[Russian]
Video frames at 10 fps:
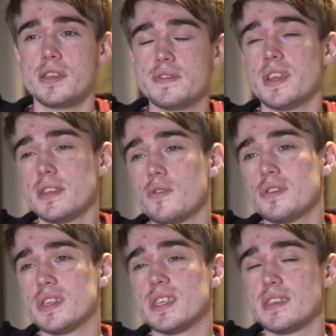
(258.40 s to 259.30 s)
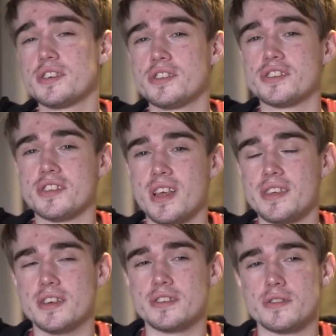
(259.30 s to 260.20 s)
Не всегда находится достаточно
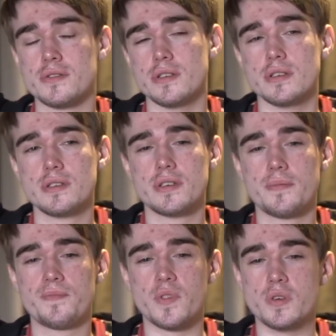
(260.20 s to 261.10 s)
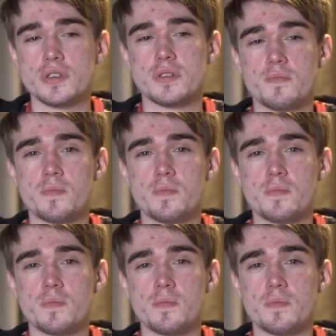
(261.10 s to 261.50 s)
желания, что ли. То есть